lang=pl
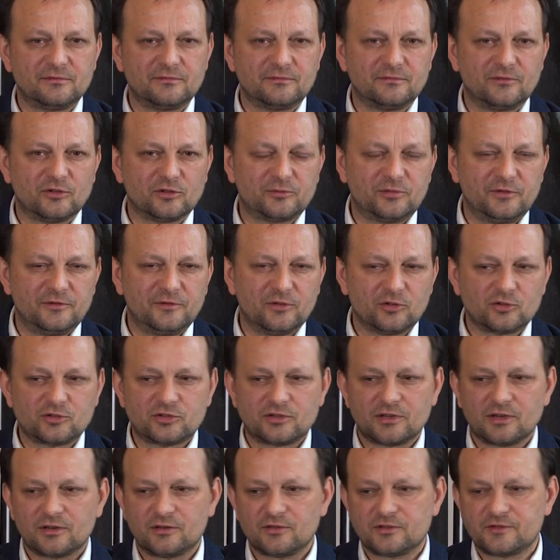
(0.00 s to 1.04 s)

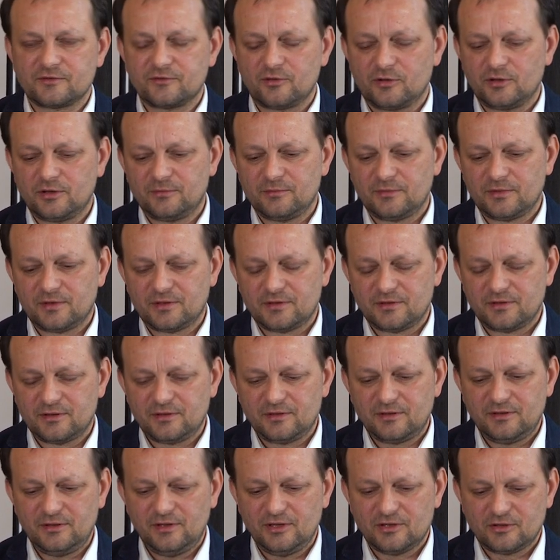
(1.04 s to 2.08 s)
wątpliwościach, o swoim
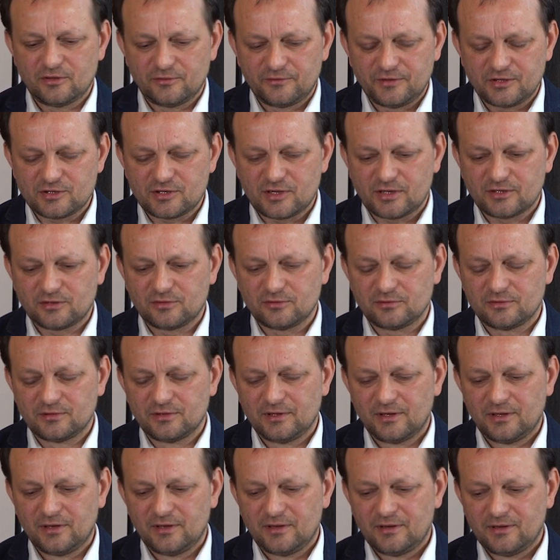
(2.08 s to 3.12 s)
niedowierzaniu,
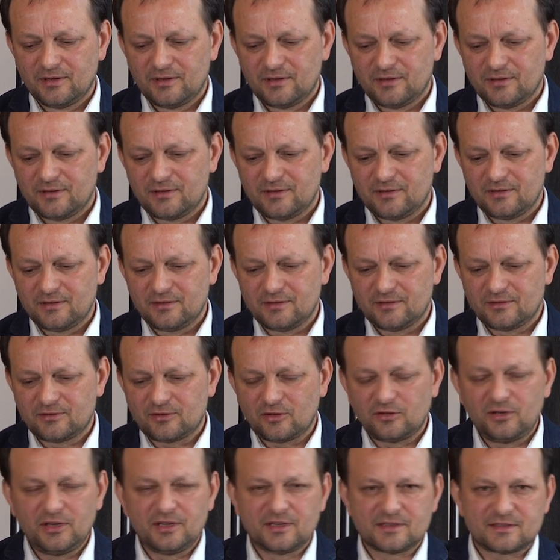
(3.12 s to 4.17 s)
E,
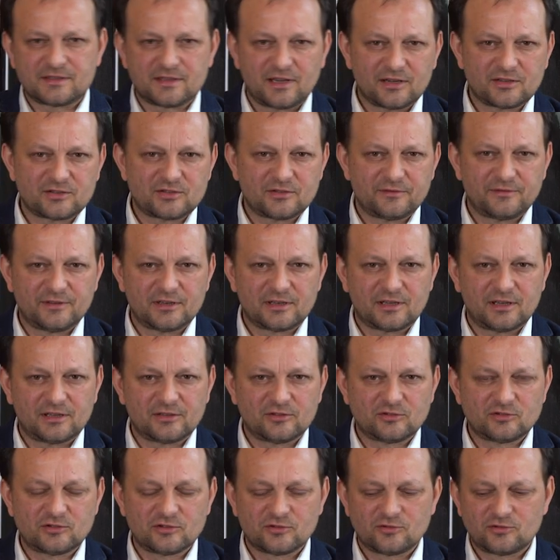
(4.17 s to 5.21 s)
to nie jest tak, że
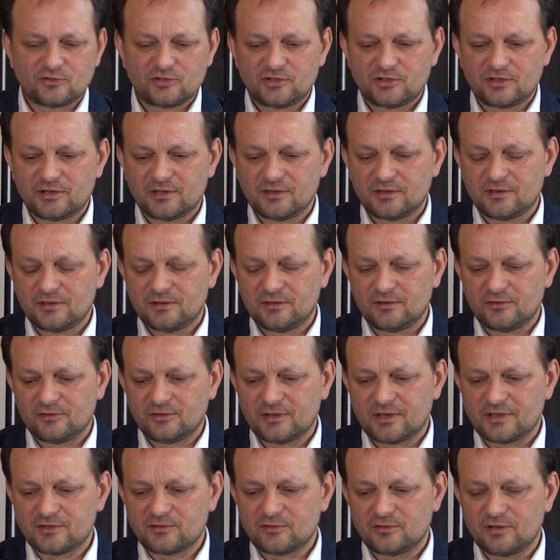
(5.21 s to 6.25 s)
Wielkanoc rodzi się od
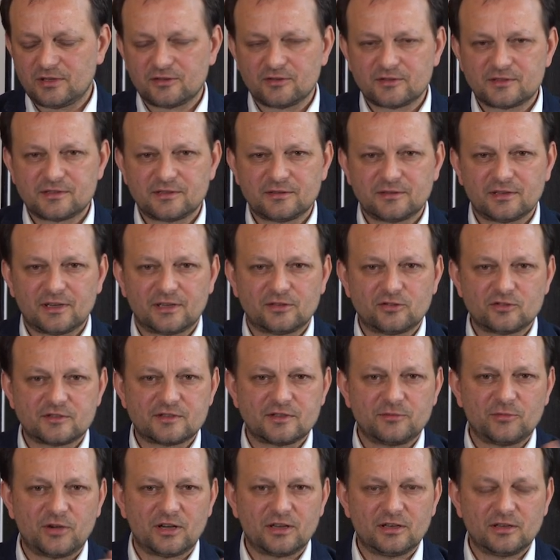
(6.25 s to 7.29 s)
razu
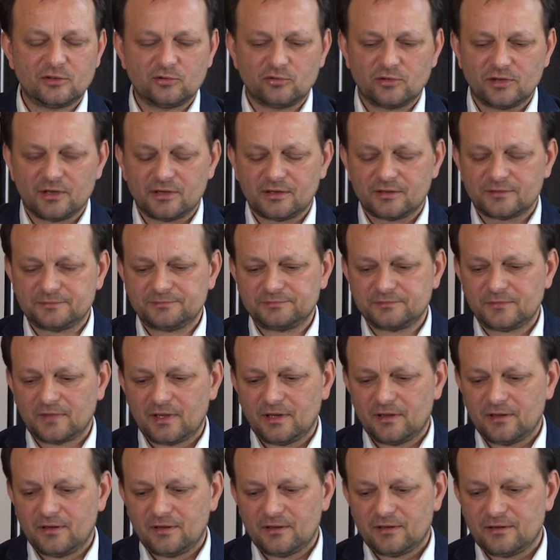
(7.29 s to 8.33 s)
radosnym Alleluja.
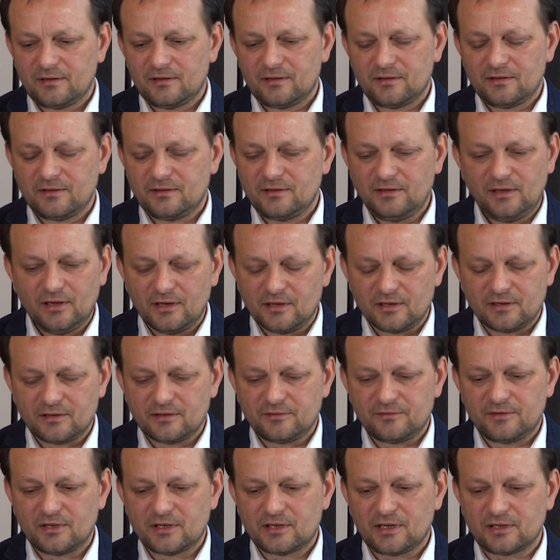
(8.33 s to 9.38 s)
E, nie,
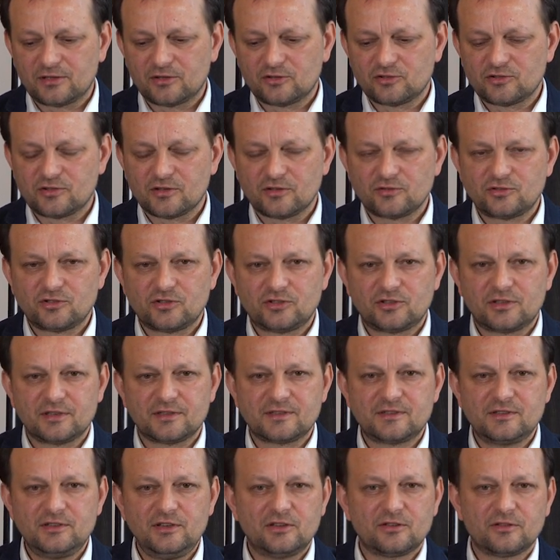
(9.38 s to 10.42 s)
Wielkanoc rodzi się
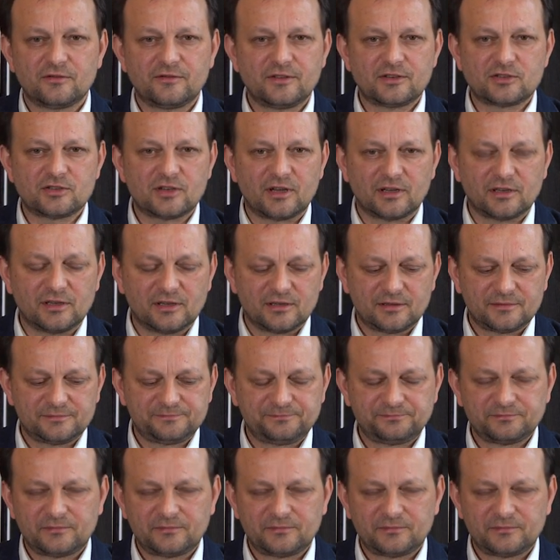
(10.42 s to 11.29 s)
z niedowierzania,